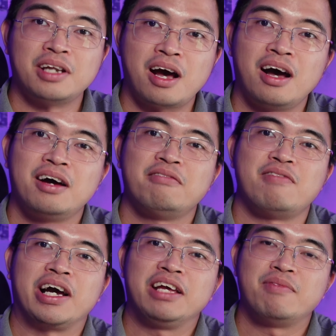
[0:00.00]
đó
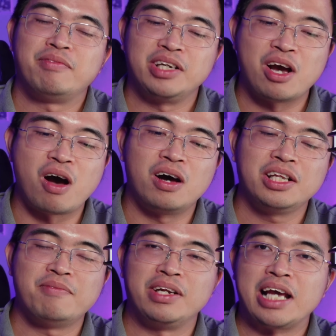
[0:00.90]
và khi mà mình gõ
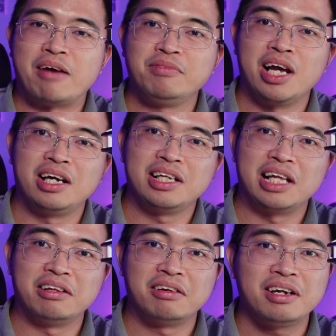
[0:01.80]
thì mình cảm nhận
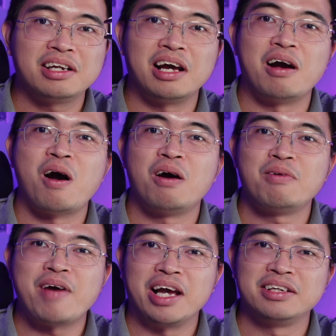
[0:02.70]
là nó rất là ngon
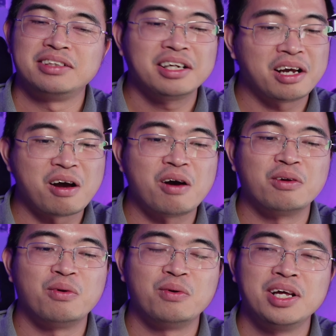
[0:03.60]
các bạn rất là
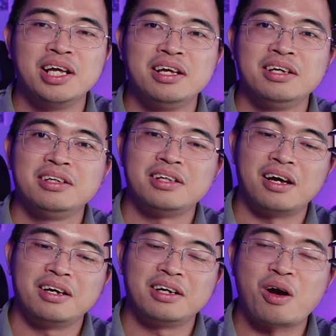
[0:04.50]
ngon luôn
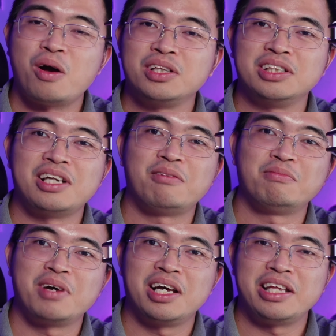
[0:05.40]
đó ngon từ
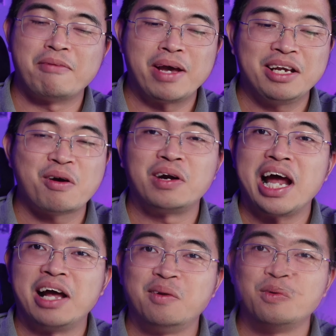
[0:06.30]
trong à, nhà máy ngon
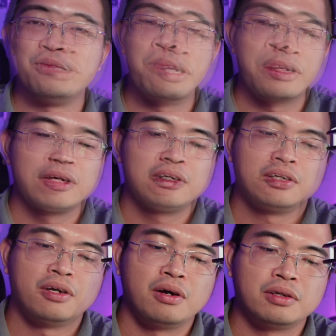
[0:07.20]
ra luôn
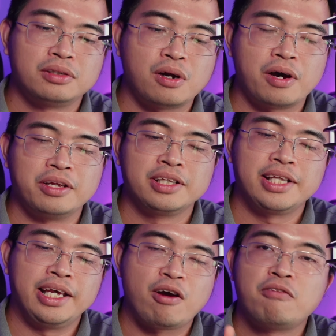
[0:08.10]
rồi
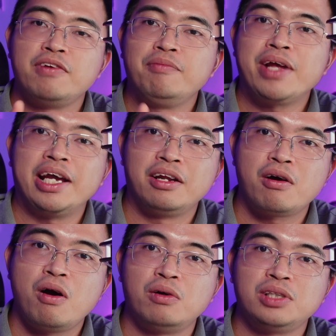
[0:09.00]
thì con phím này nó
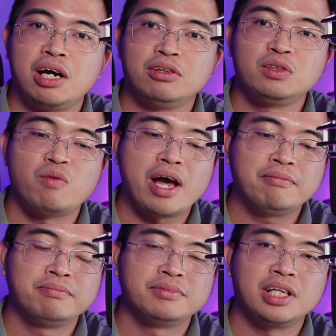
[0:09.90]
có hỗ trợ hot swap
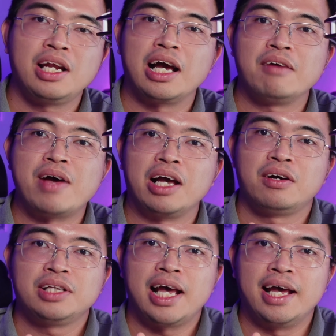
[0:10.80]
tức là các bạn
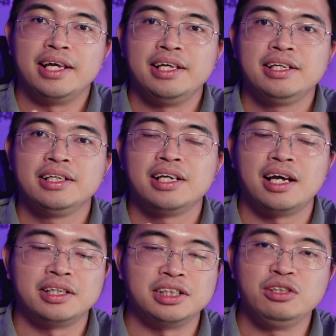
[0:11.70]
có thể
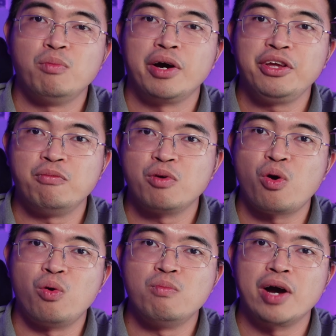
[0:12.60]
à, sử dụng một cái dụng
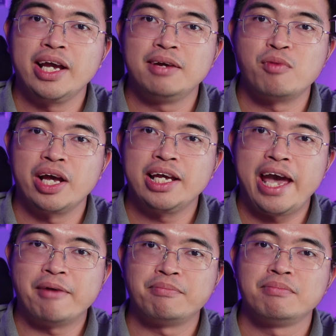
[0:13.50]
cụ một cái một cái
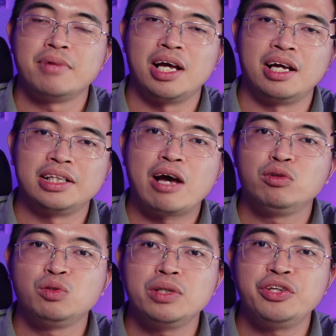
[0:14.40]
kẹp à, tháo
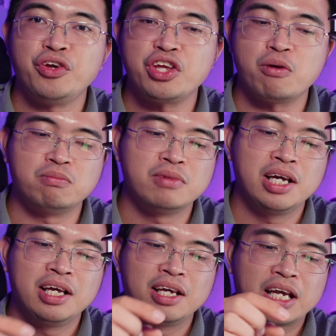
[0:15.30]
switch chuyên dụng
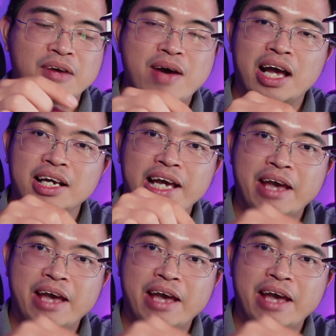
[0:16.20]
các bạn